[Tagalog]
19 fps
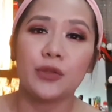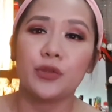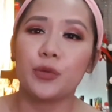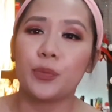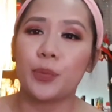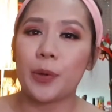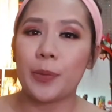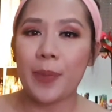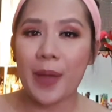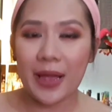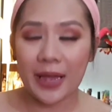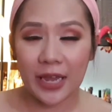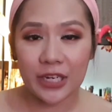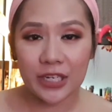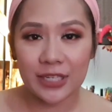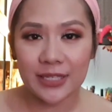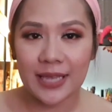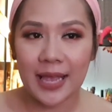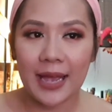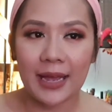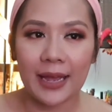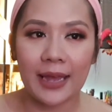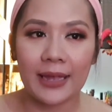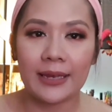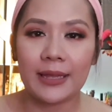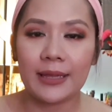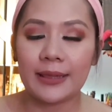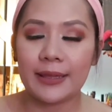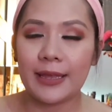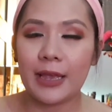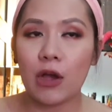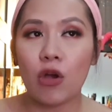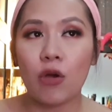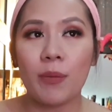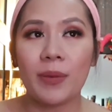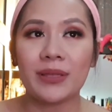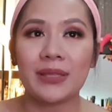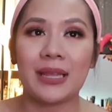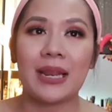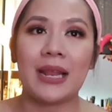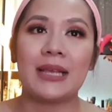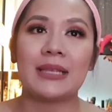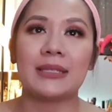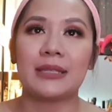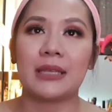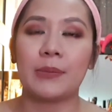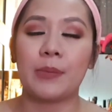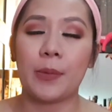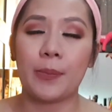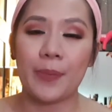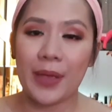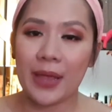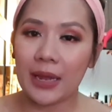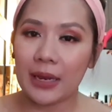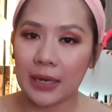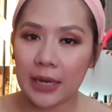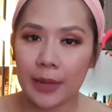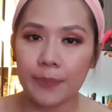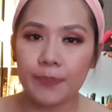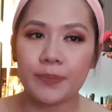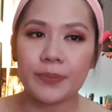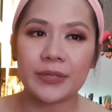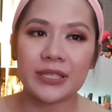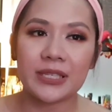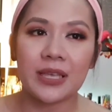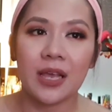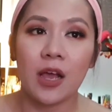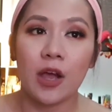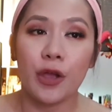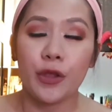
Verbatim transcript: Super bagay siya sa akin. Hindi ako madalas nagpipink lips.